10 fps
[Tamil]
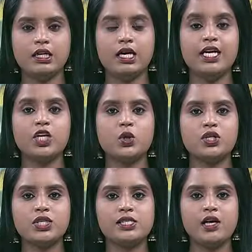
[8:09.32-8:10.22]

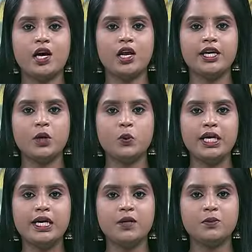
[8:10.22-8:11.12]
கள்ளக்குறிச்சி சாராய
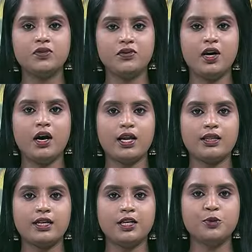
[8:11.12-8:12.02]
உயிரிழப்பு விவகாரத்திற்கு